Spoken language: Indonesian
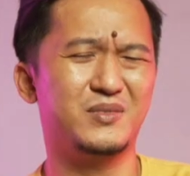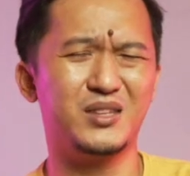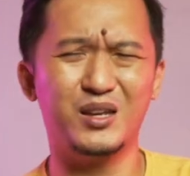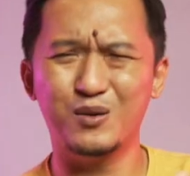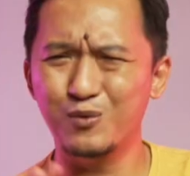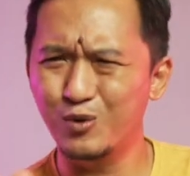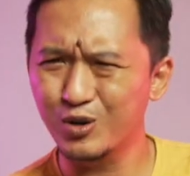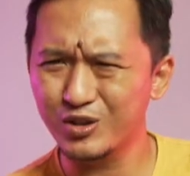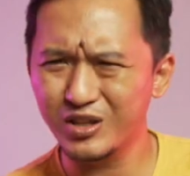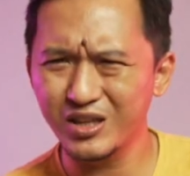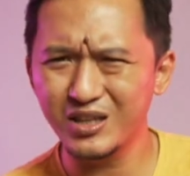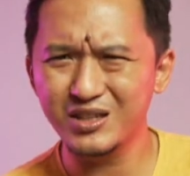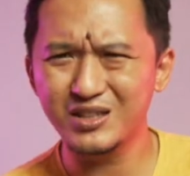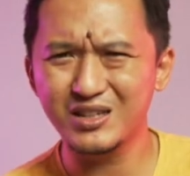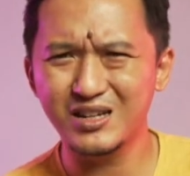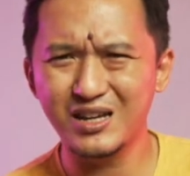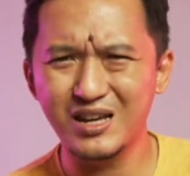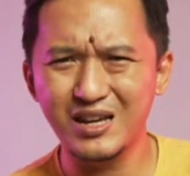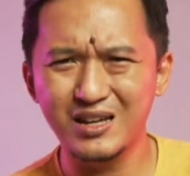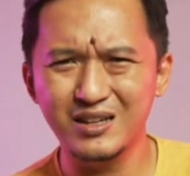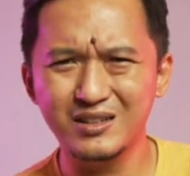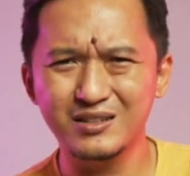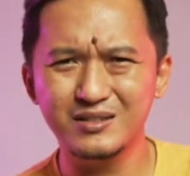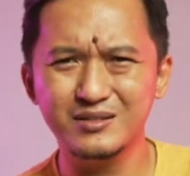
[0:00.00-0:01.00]
Worth it
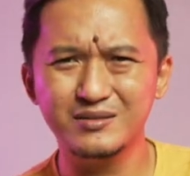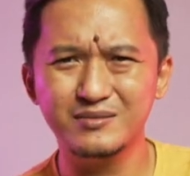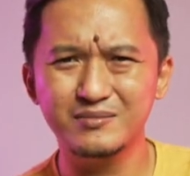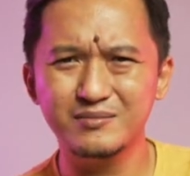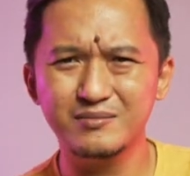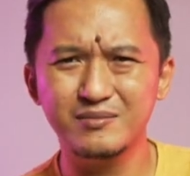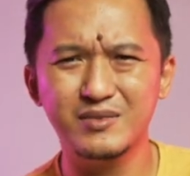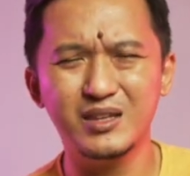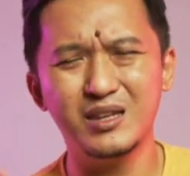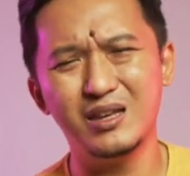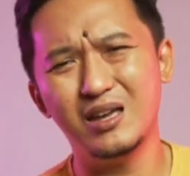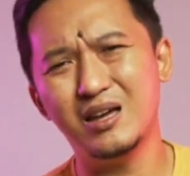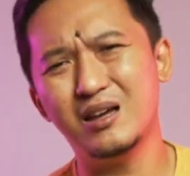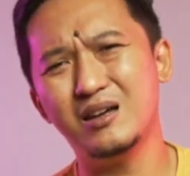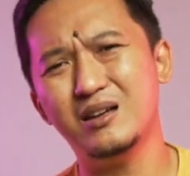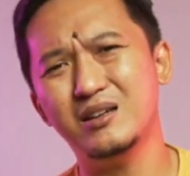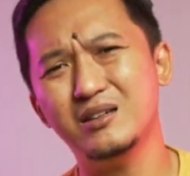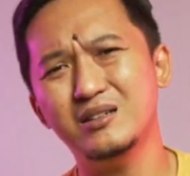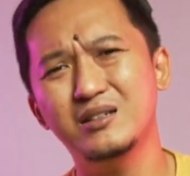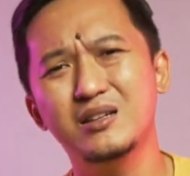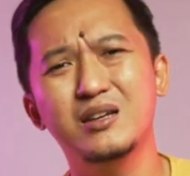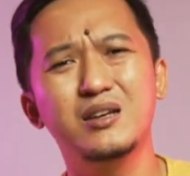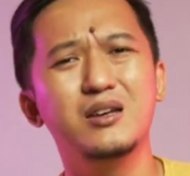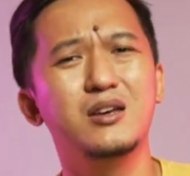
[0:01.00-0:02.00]
kah?
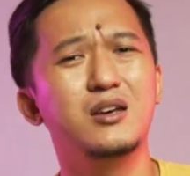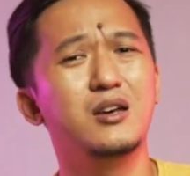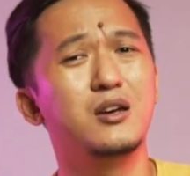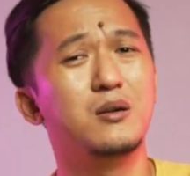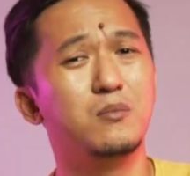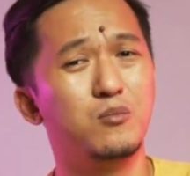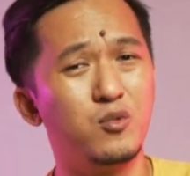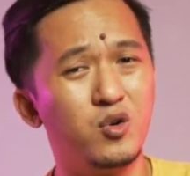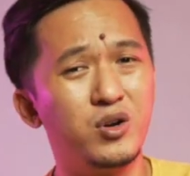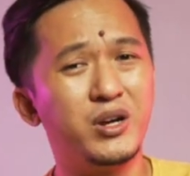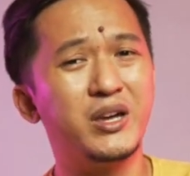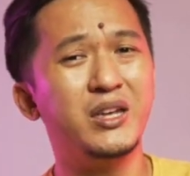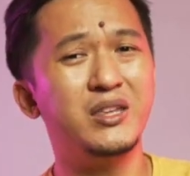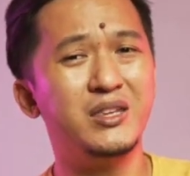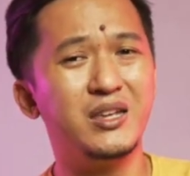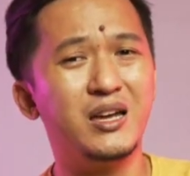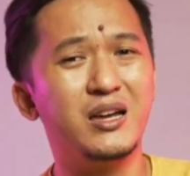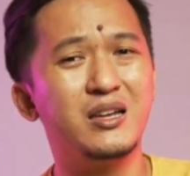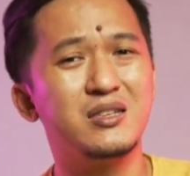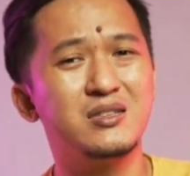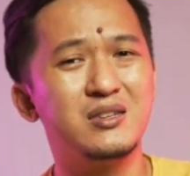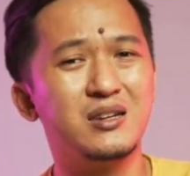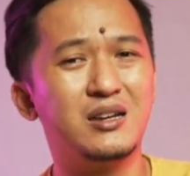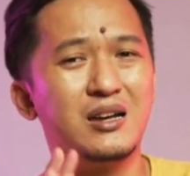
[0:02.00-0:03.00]
Ya, mungkin
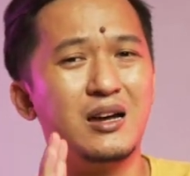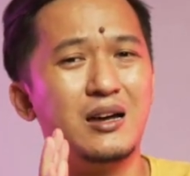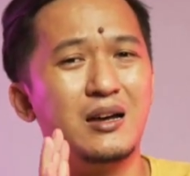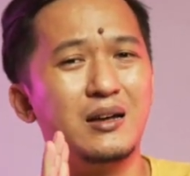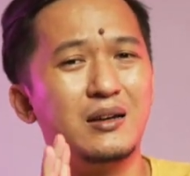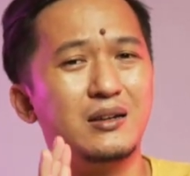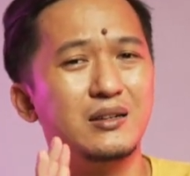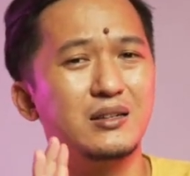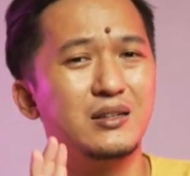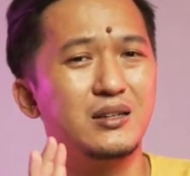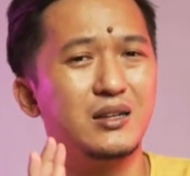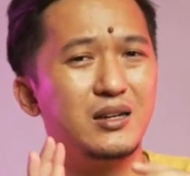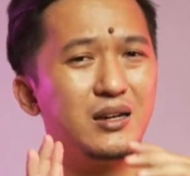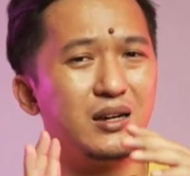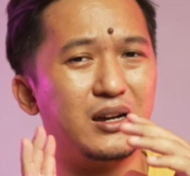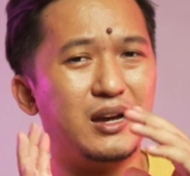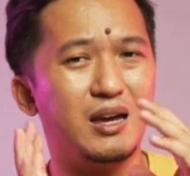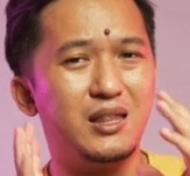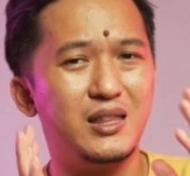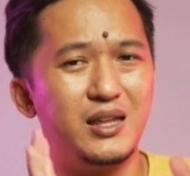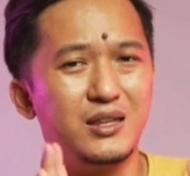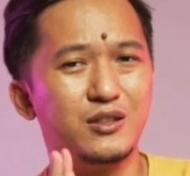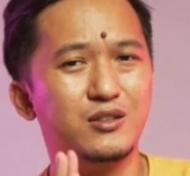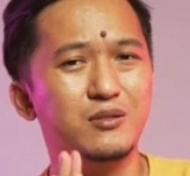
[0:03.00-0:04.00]
ya jika
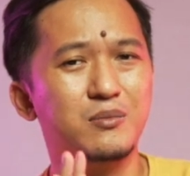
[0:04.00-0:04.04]
kalian